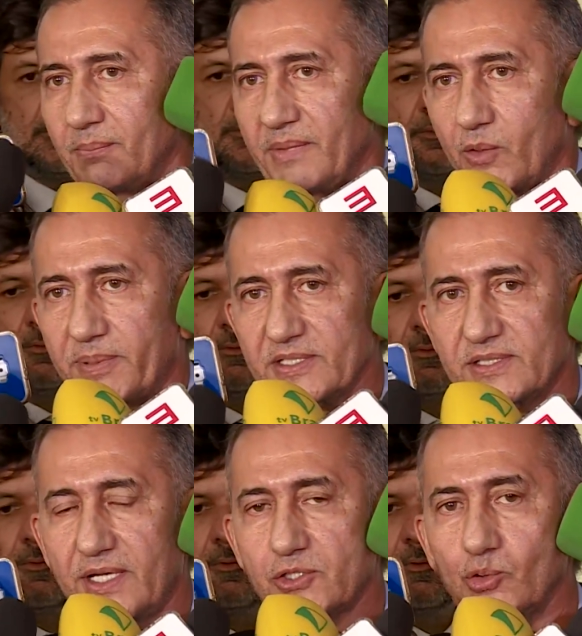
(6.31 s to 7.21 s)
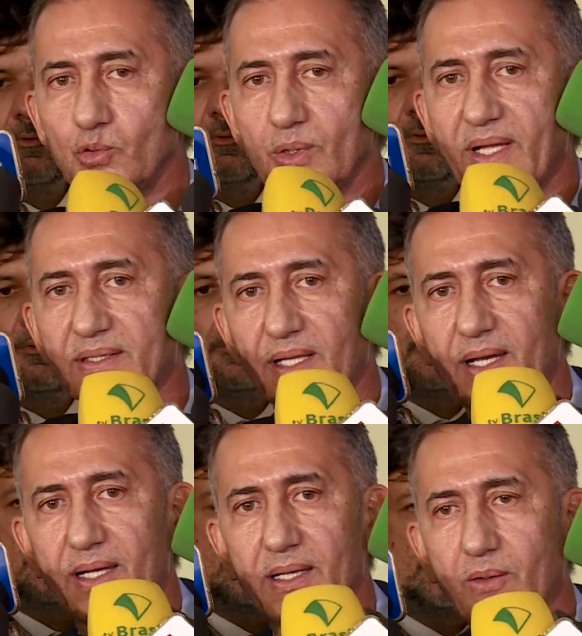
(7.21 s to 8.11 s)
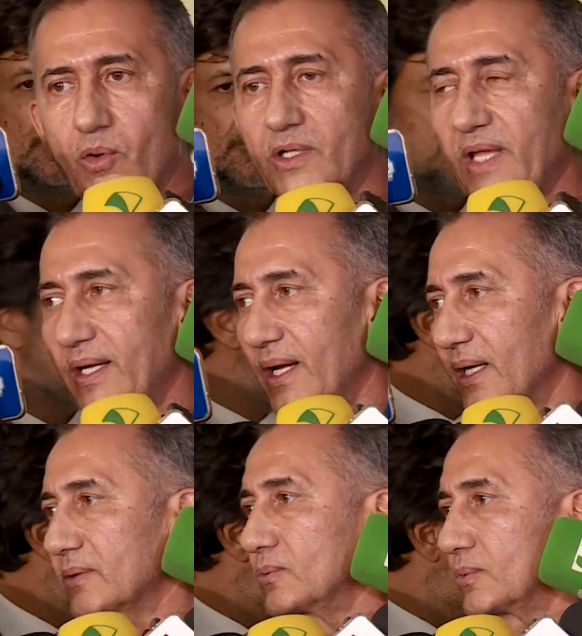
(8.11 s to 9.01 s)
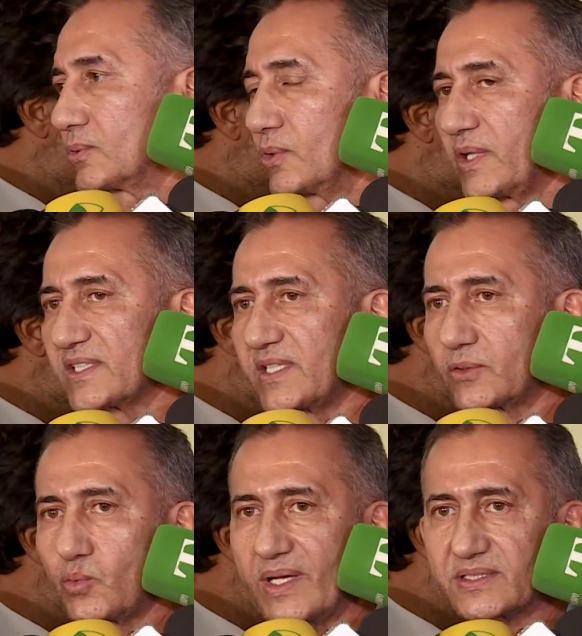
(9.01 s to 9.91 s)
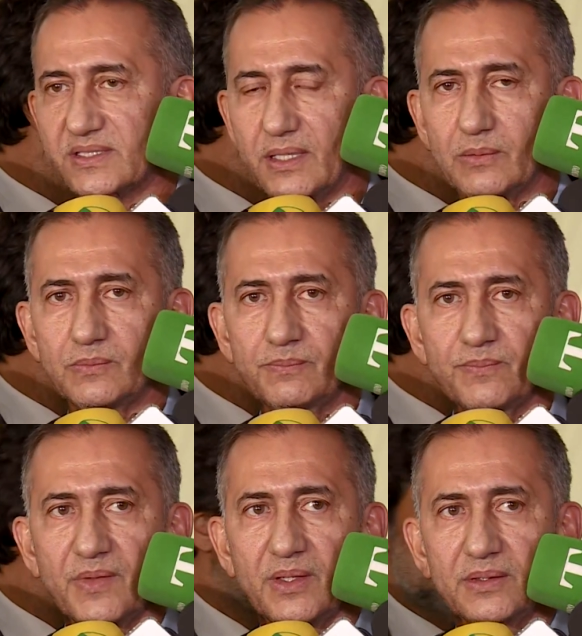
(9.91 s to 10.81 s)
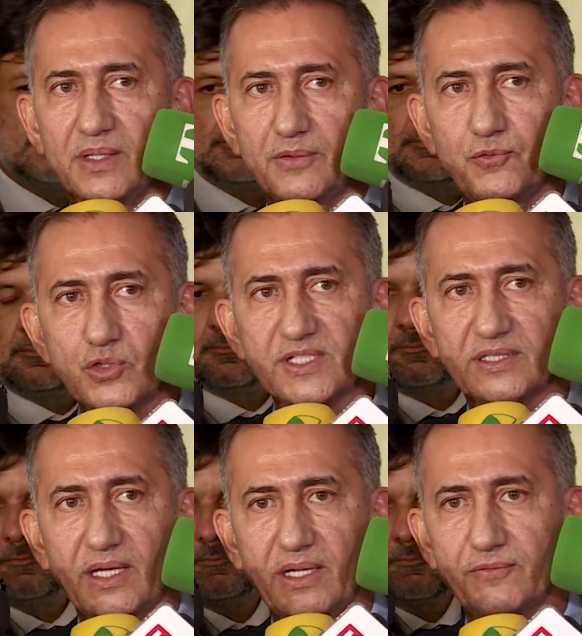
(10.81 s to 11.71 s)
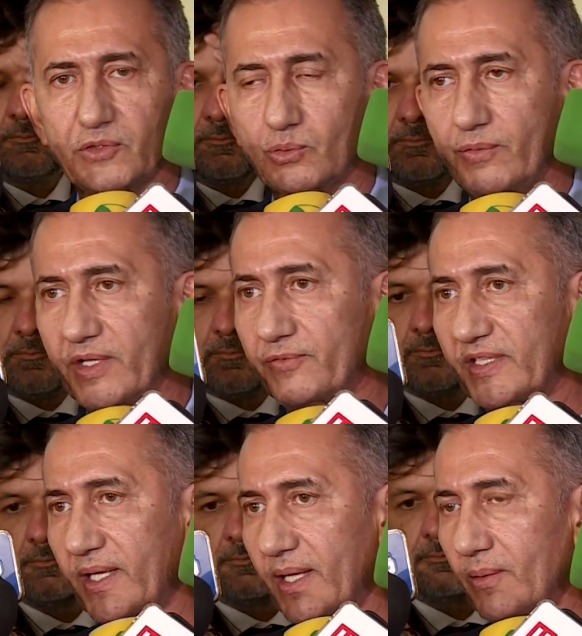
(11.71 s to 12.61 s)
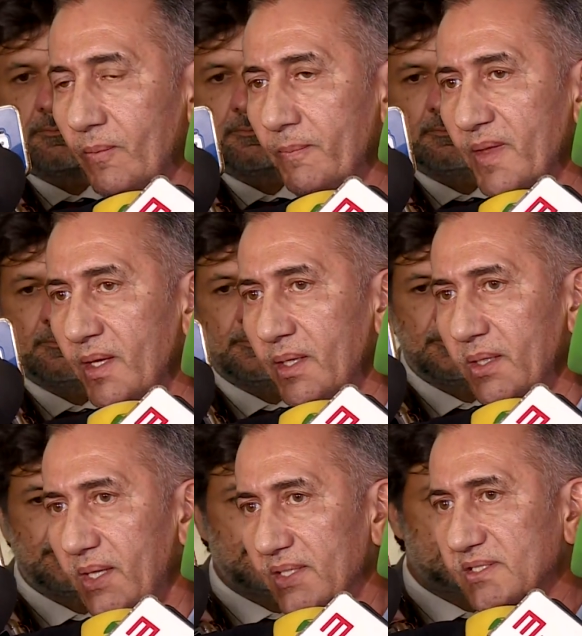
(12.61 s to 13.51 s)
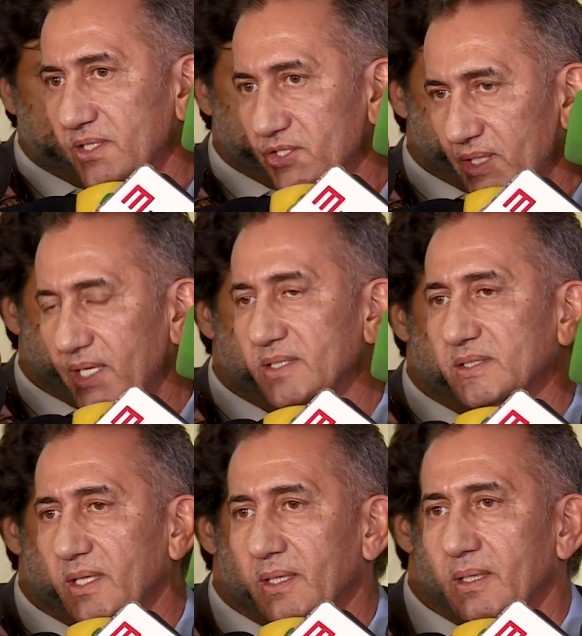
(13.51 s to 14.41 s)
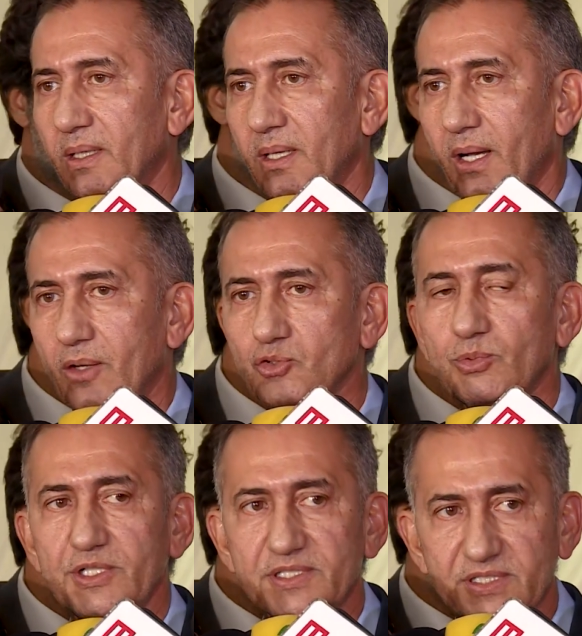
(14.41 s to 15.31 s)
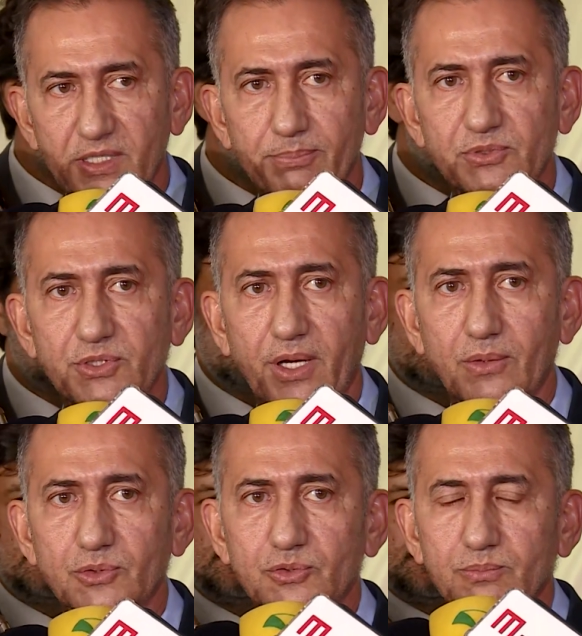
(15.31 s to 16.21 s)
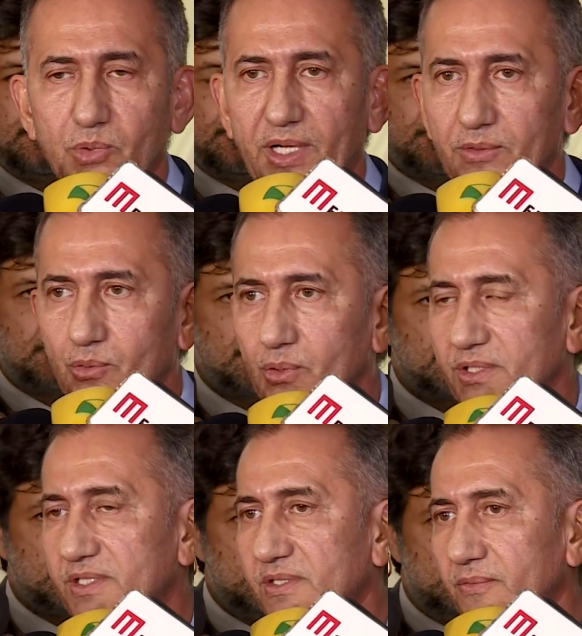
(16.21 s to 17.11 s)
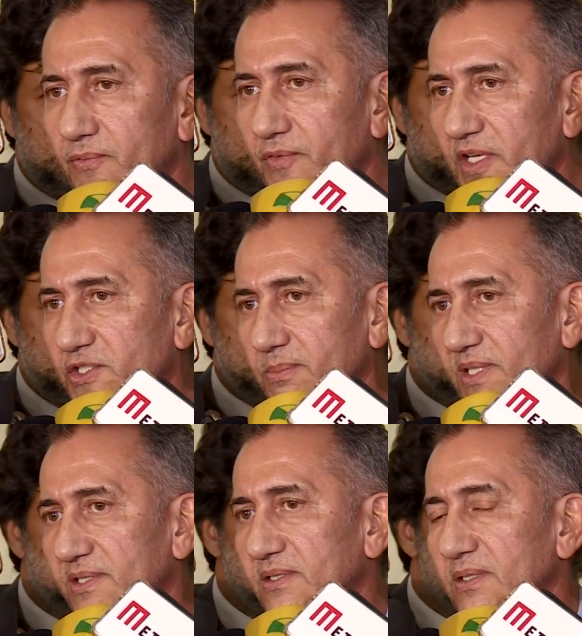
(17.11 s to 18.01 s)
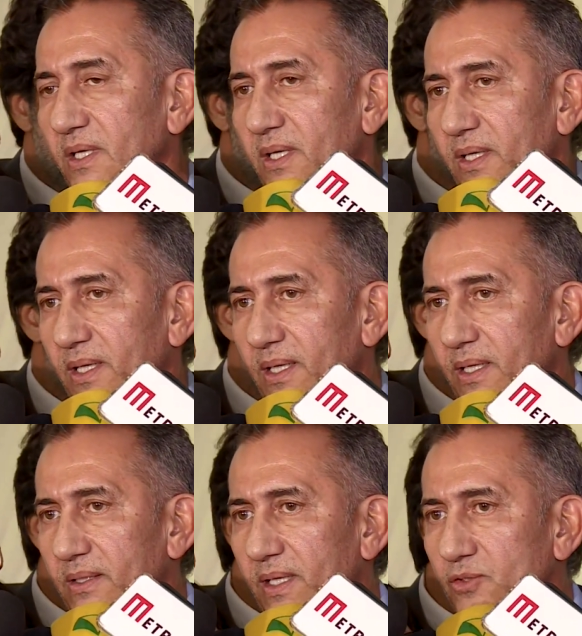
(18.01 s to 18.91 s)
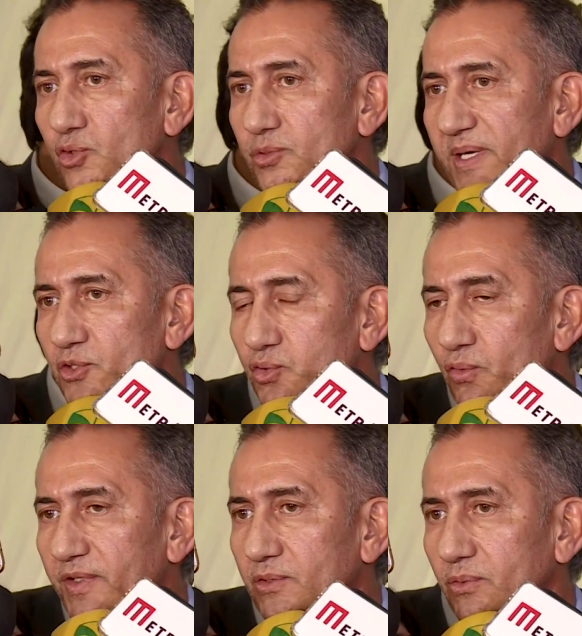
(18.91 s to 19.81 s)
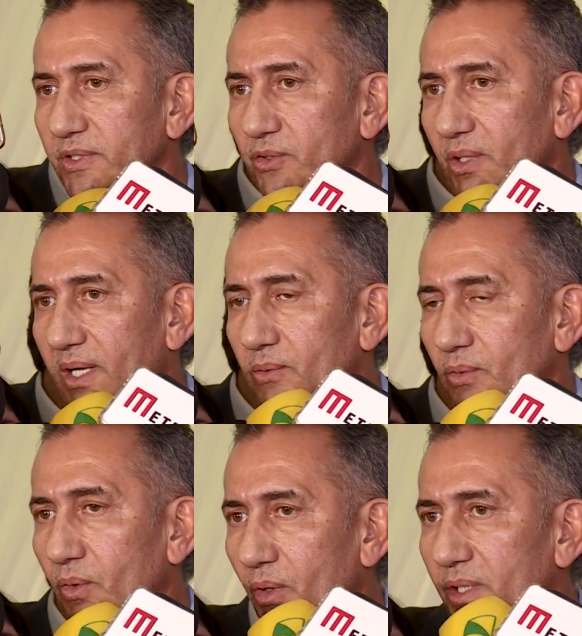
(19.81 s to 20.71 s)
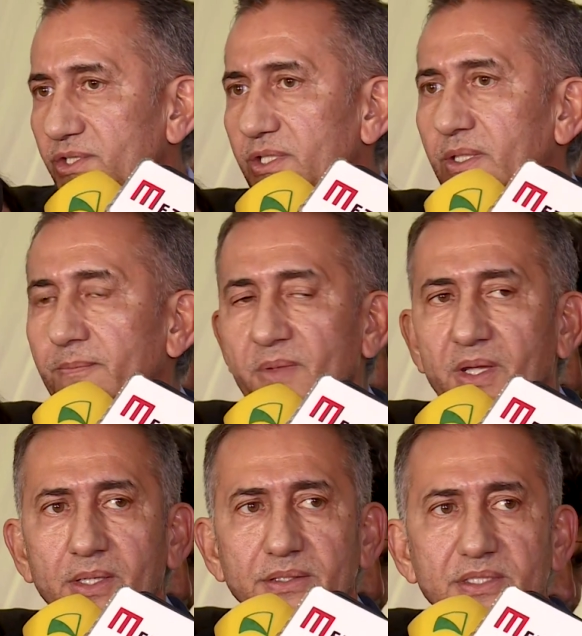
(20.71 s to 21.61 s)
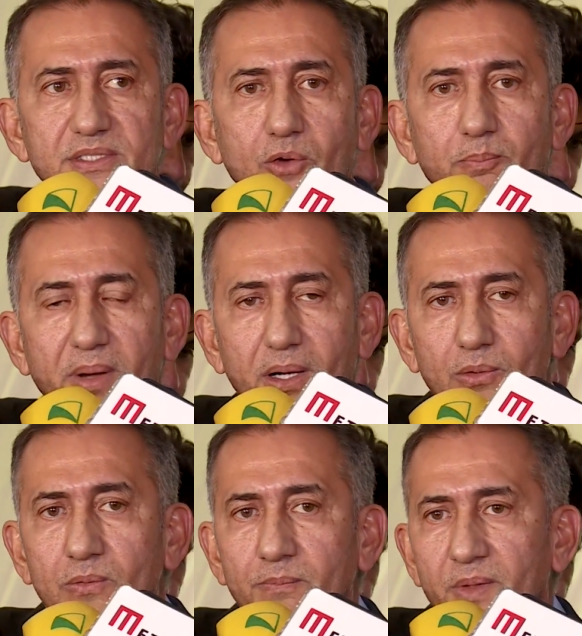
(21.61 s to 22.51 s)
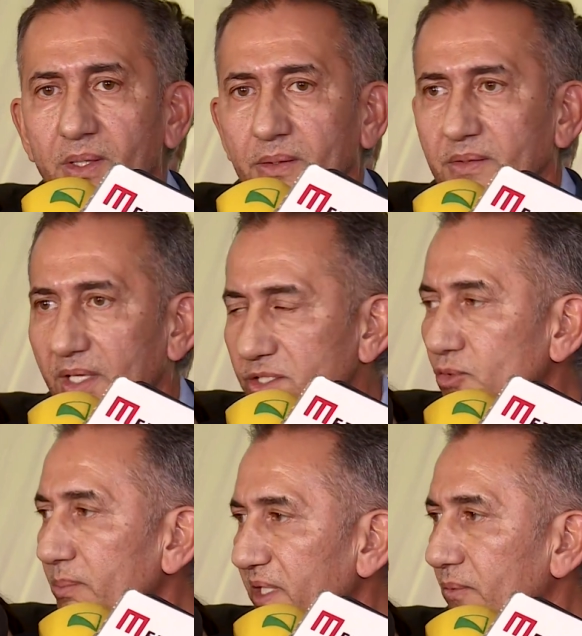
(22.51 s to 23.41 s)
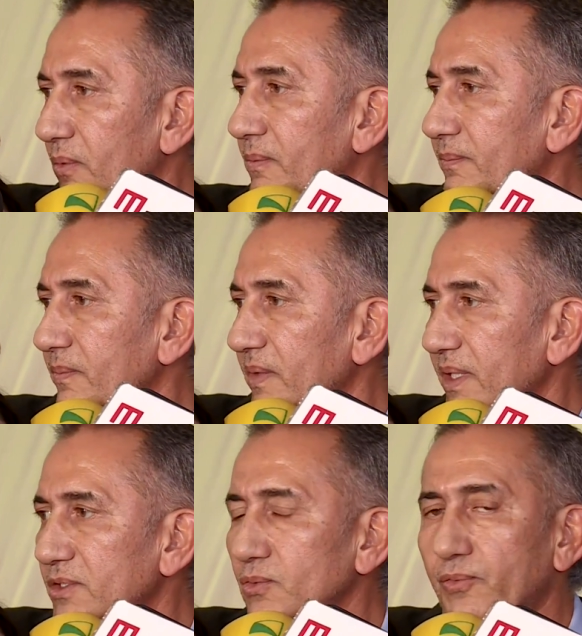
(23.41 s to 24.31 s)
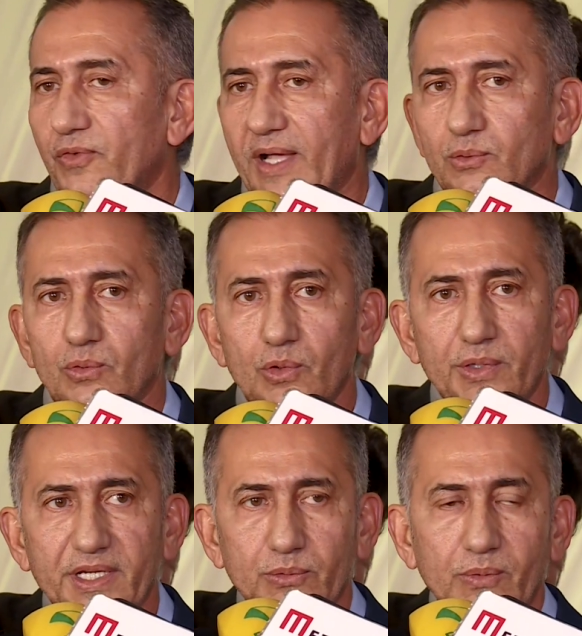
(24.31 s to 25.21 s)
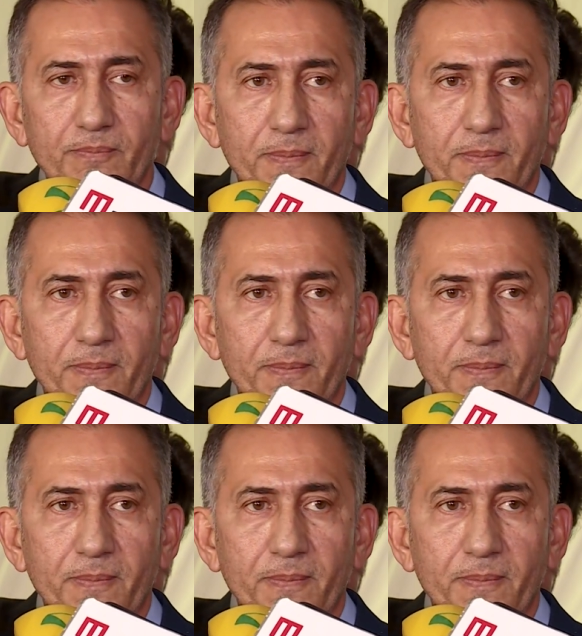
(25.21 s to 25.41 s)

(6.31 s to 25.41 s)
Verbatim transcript: Bem, o presidente Lula está coordenando toda essa atuação da Força Tarefa do Governo Federal em assistência aos municípios e aos moradores vítimas é, das últimas chuvas no litoral norte de São Paulo desde domingo, desde o fato ocorrido.